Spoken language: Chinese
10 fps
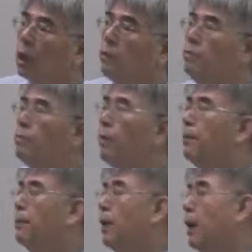根
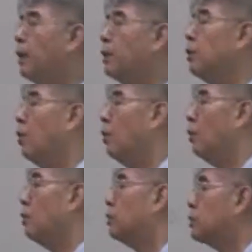本没
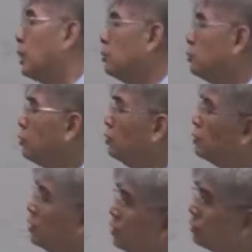有证据
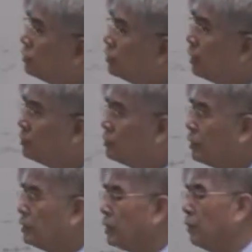显示它是正